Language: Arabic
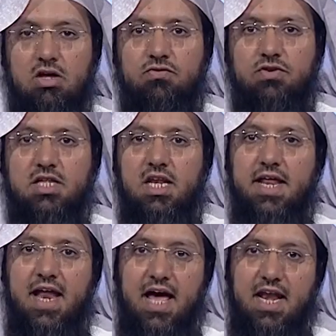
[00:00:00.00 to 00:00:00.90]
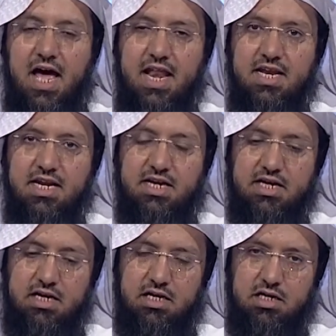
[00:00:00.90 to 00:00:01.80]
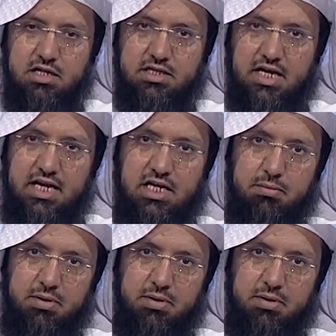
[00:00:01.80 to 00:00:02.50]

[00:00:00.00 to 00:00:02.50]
فدلنا على ان التعليل